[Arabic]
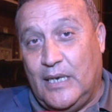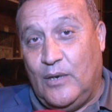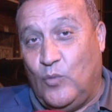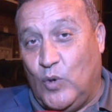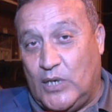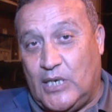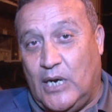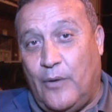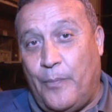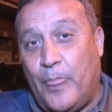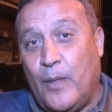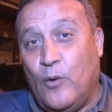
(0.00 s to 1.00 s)

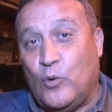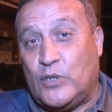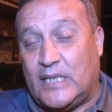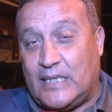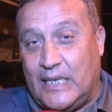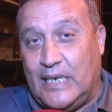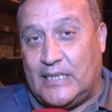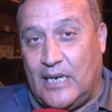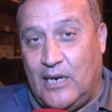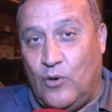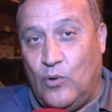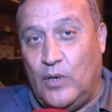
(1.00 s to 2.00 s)
المواجهه وتعطينا
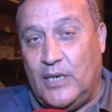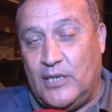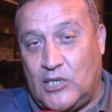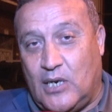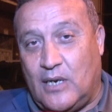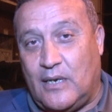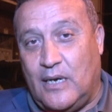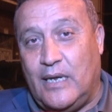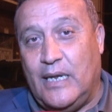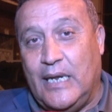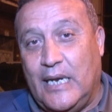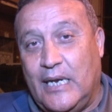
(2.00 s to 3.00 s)
تاهل ان شاء
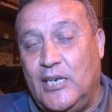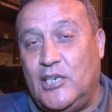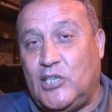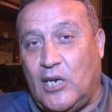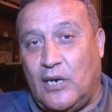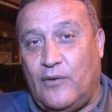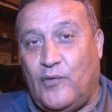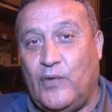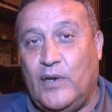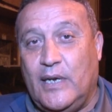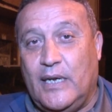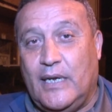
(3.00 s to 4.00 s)
الله اللي
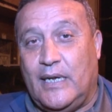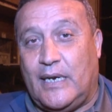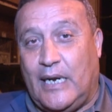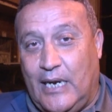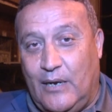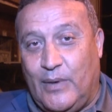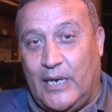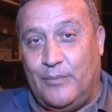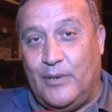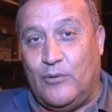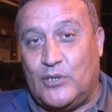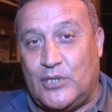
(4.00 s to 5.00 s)
يشرف الرايه
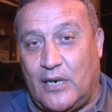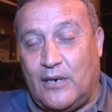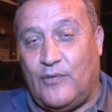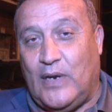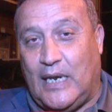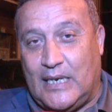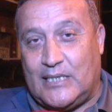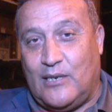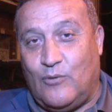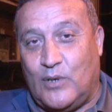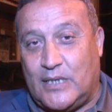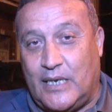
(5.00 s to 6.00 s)
المغربيه ويشرف العناصر
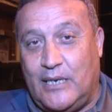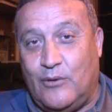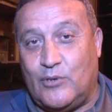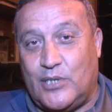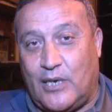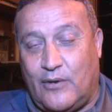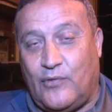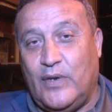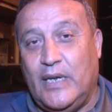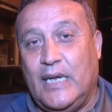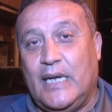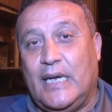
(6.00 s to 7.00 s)
الوطنيه ويشرف
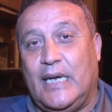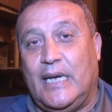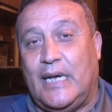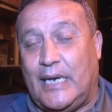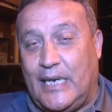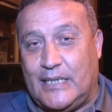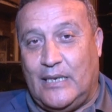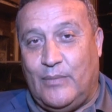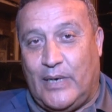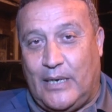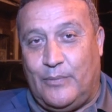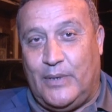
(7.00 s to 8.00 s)
آه، الرياضه
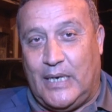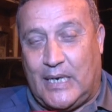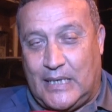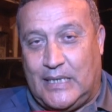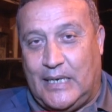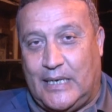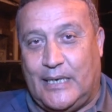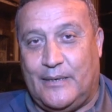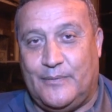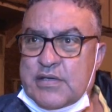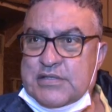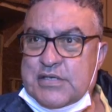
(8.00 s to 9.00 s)
المغربيه كذلك
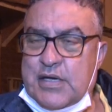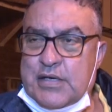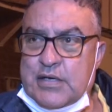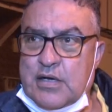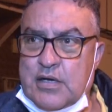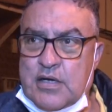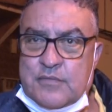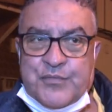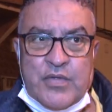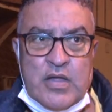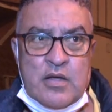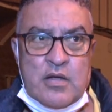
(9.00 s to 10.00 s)
تحيه
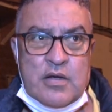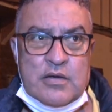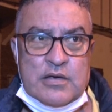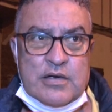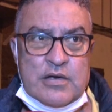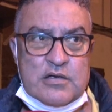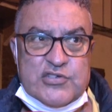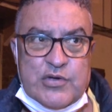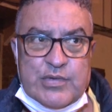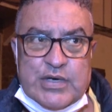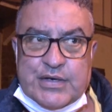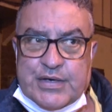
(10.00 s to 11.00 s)

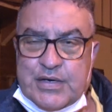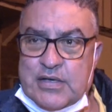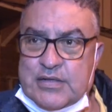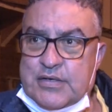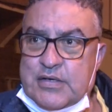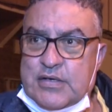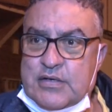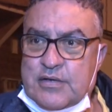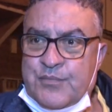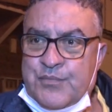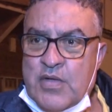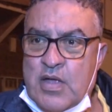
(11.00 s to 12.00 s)
لجميع
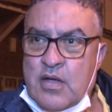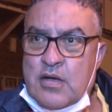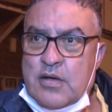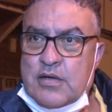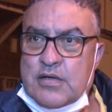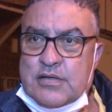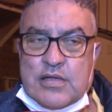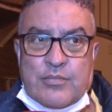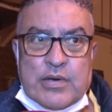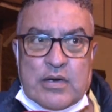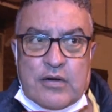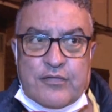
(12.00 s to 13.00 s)
الرياضيين آه،
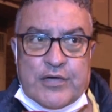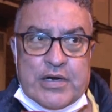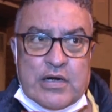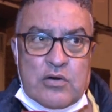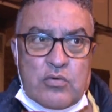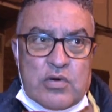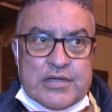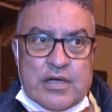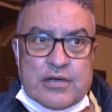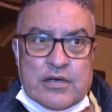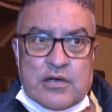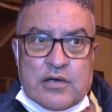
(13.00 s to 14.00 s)
طبعا الفريق
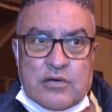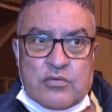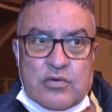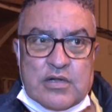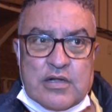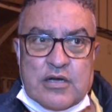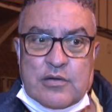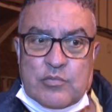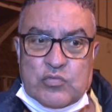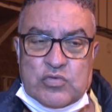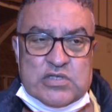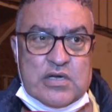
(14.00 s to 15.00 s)
الوطني لكرة القدم
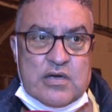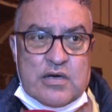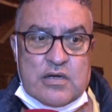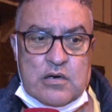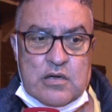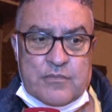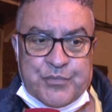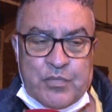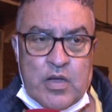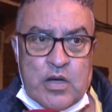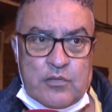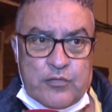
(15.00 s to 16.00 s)
المصغرة
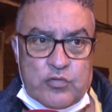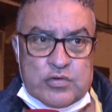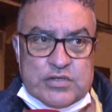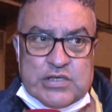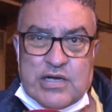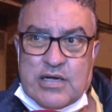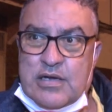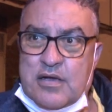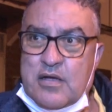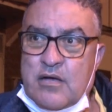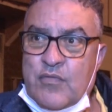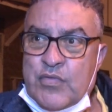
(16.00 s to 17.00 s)

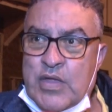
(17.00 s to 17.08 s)
الفوتسال